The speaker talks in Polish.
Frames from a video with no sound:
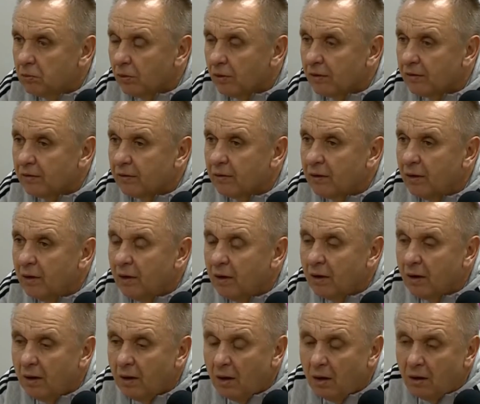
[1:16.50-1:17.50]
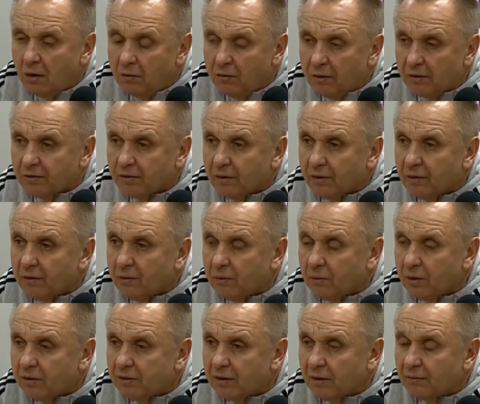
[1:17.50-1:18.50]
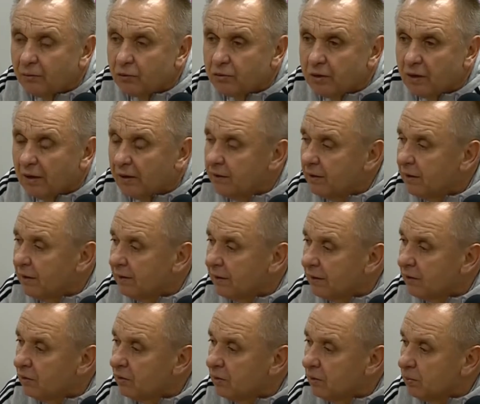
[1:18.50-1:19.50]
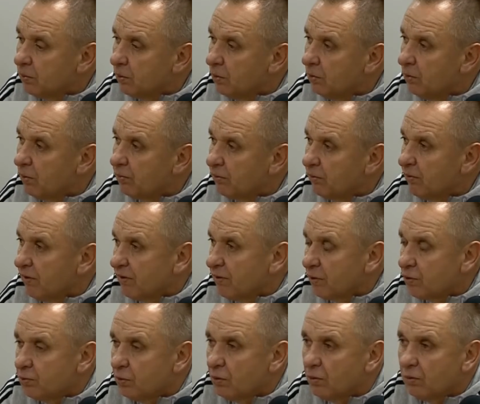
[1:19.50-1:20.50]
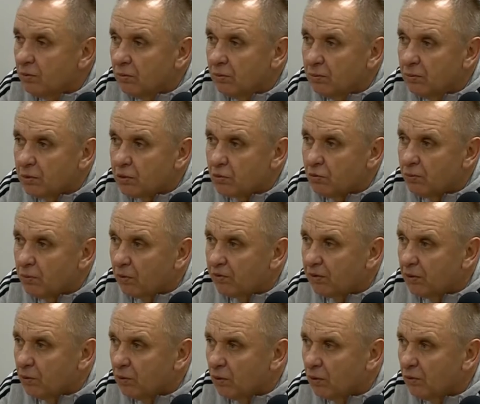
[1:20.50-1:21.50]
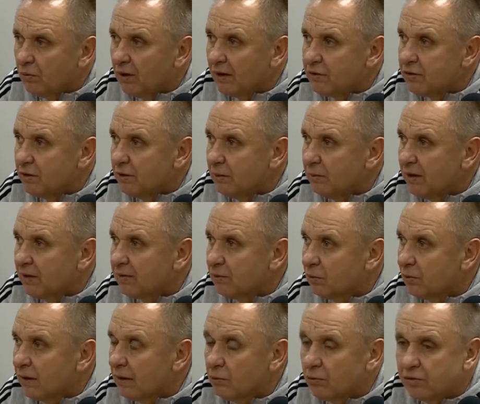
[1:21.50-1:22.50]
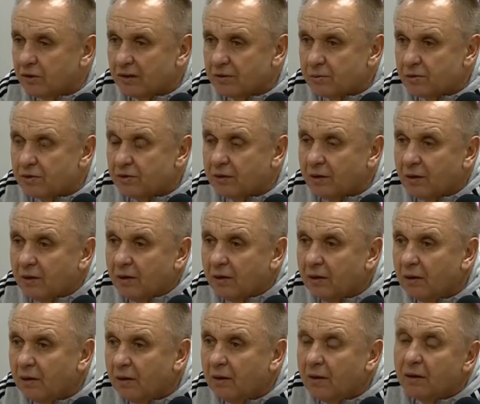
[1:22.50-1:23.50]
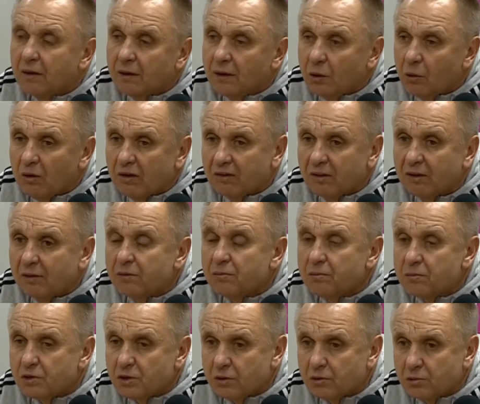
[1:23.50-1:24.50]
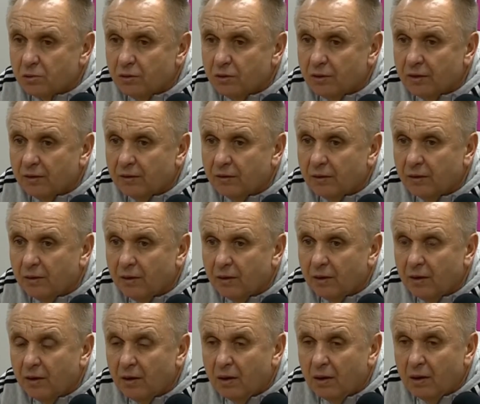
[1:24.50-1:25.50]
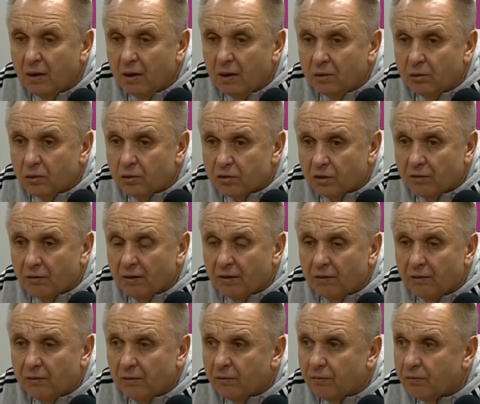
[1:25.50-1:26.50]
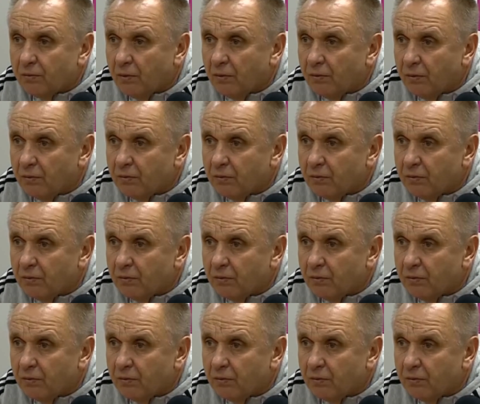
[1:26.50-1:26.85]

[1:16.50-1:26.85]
coraz więcej miejsca w drużynie Lechi dla tego typu chłopców jest ośmiu mistrzów Polski juniorów do lat 17. Grał już Kasprzycki, grał Łazaj, sześciu innych